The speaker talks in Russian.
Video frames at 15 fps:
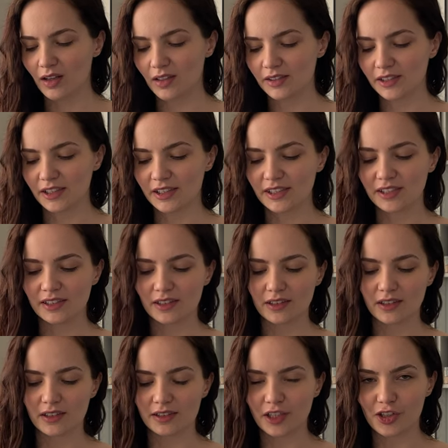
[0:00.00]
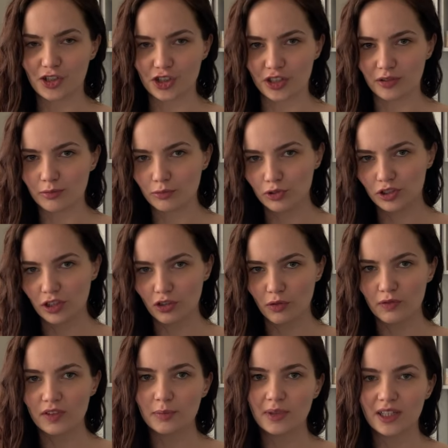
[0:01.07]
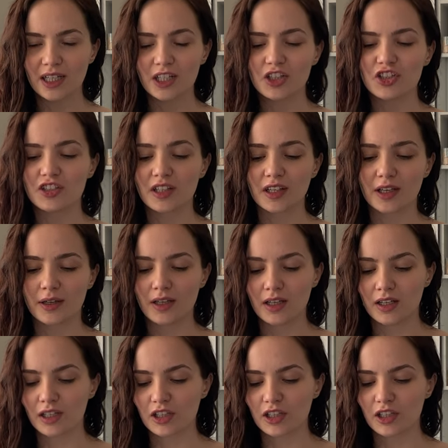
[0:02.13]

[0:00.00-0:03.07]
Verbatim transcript: Здесь э, ножи установлены металлические.